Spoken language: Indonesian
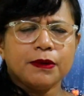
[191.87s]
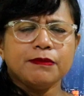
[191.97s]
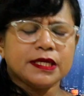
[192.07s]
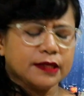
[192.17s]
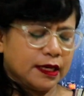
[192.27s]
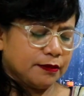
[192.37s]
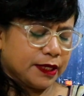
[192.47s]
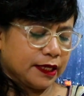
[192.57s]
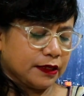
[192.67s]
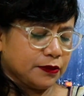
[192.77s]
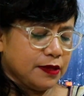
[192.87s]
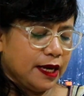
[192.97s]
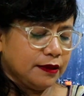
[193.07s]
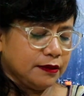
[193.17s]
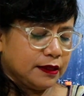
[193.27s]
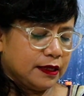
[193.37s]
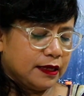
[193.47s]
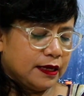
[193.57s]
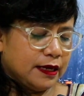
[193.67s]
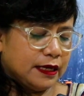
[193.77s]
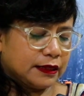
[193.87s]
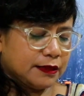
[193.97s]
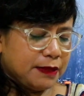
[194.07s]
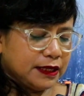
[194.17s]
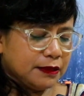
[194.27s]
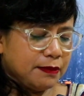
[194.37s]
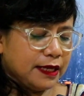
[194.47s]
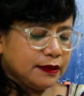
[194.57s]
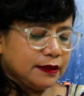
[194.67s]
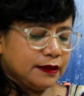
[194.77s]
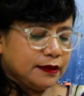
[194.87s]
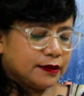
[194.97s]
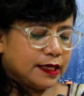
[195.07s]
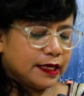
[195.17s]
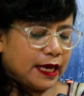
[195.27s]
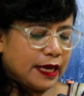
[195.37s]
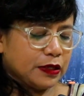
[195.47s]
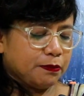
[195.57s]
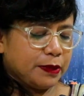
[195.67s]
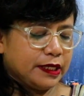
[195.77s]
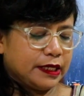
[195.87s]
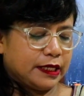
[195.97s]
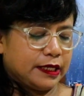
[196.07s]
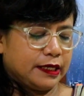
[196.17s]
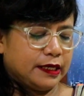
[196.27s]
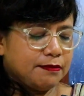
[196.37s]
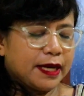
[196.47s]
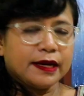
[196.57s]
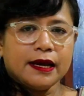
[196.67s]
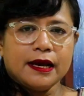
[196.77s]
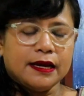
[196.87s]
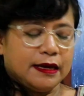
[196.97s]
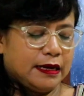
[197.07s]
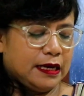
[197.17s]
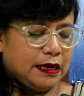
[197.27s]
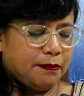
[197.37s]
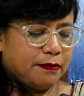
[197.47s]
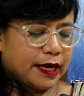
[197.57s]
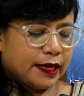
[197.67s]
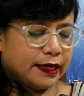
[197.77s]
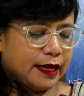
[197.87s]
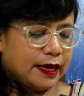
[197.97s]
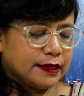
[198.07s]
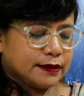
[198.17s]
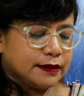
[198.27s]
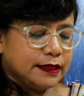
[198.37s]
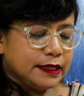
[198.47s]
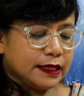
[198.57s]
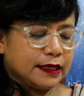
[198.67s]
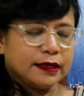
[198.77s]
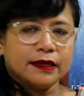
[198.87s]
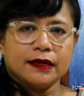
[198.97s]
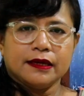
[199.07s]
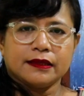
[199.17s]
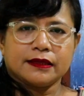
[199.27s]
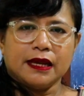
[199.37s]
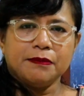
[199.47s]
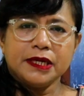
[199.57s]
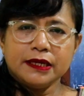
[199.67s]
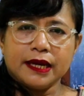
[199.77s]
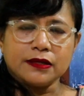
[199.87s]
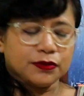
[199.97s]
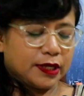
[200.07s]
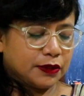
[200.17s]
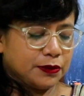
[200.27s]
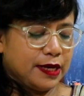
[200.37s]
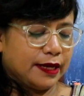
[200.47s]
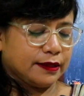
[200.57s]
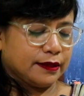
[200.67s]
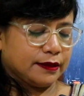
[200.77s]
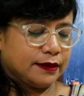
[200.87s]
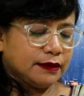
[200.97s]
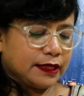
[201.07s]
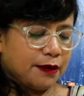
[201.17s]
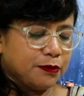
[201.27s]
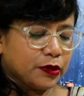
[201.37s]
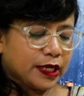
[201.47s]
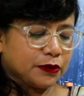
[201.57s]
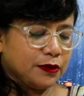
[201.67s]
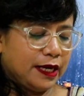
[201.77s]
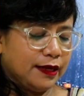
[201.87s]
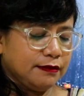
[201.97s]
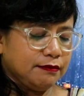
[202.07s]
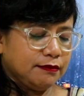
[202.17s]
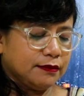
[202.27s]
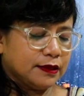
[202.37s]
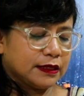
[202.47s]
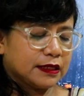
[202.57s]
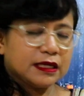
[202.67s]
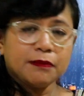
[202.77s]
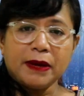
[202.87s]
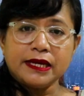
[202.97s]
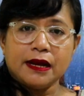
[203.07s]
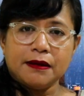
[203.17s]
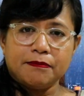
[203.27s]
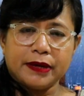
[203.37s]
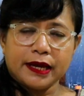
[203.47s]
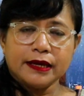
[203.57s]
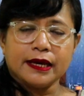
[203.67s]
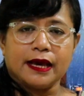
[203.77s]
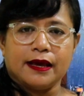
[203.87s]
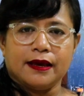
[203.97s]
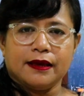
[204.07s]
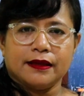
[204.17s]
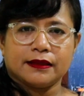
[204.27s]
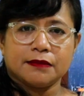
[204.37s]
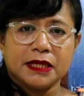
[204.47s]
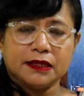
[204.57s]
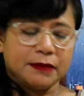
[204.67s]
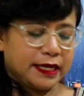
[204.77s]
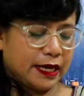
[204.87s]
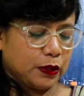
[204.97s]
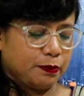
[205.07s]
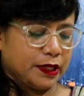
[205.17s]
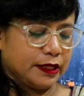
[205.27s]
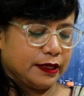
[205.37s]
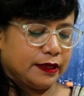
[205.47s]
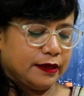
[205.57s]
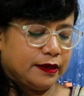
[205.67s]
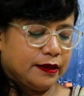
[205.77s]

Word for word: pemirsa yang diberkati Tuhan teman-teman dari Ayub ini di mana mereka sendiri telah mendengar suara Tuhan tentang murka Tuhan kepada mereka teman-teman Ayub ini